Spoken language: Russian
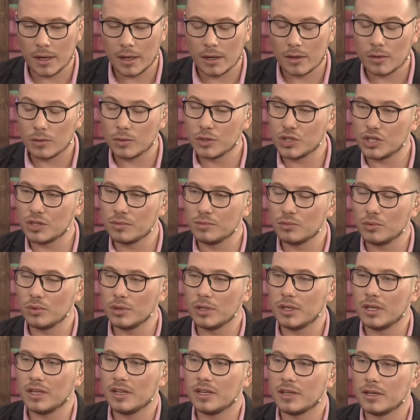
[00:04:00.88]
Очень
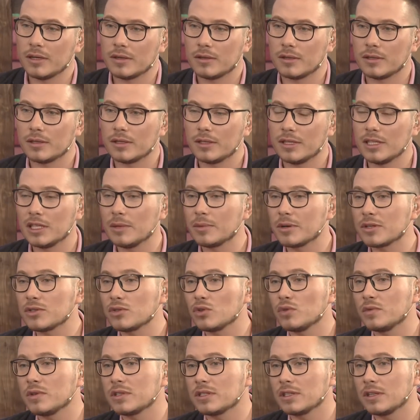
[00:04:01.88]
многие
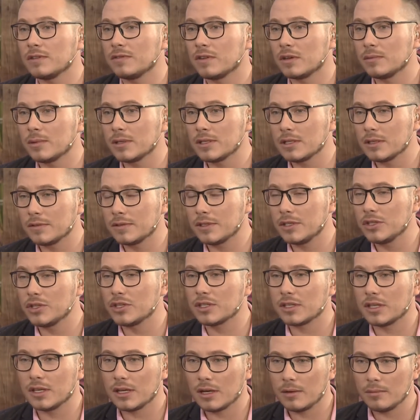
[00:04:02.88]
недобросовестные
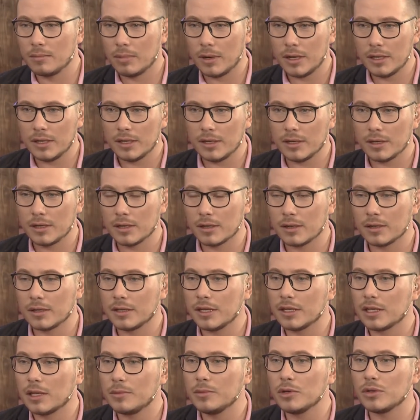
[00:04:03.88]
фармацевтические компании
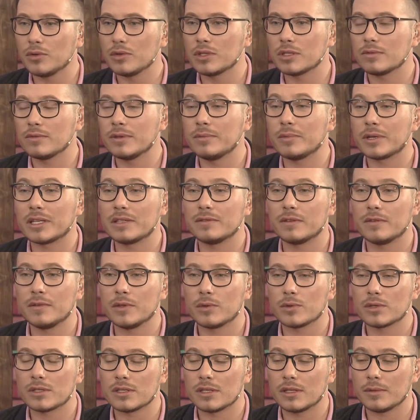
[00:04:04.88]
рекламируют свои
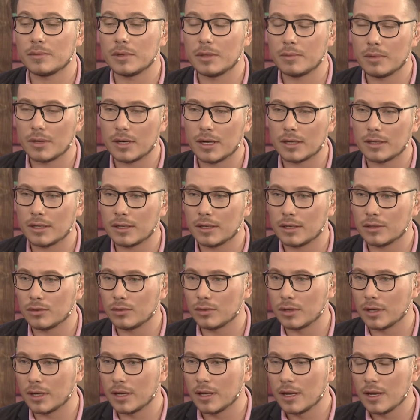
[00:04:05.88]
противовирусные препараты,
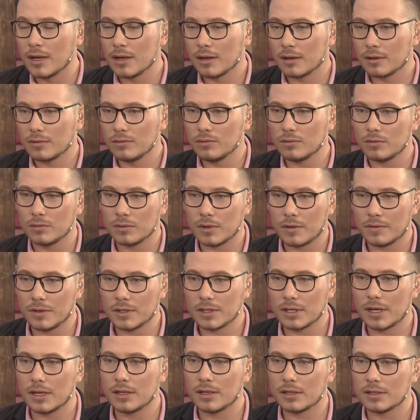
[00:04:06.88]
которые ну,
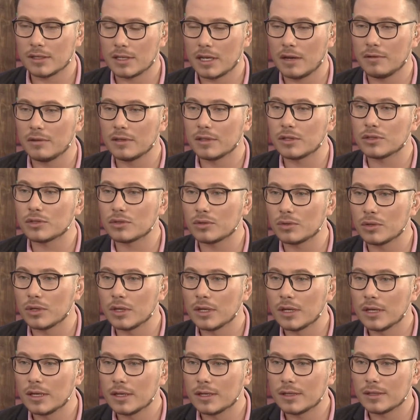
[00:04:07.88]
официально заявлено, что
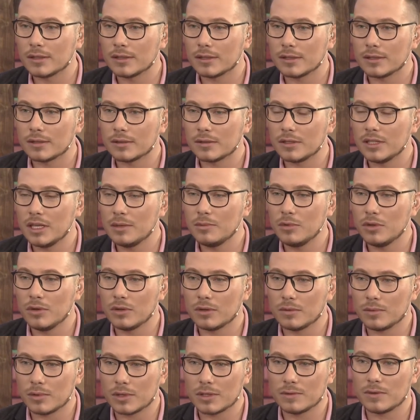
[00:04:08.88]
э, не
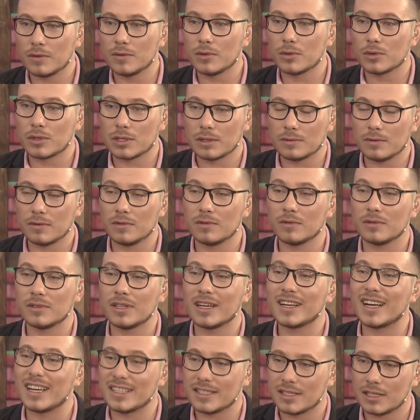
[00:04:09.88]
имеют противовирусного
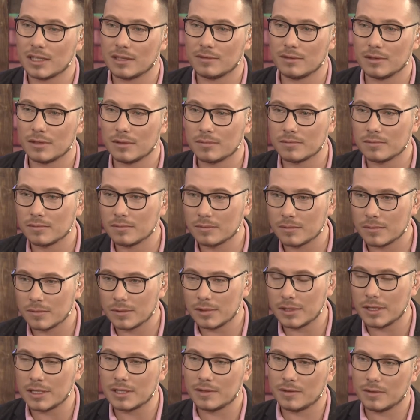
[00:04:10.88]
доказанного
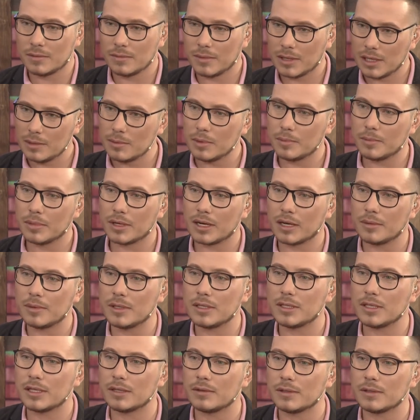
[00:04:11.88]
действия? Могли бы прокомментировать?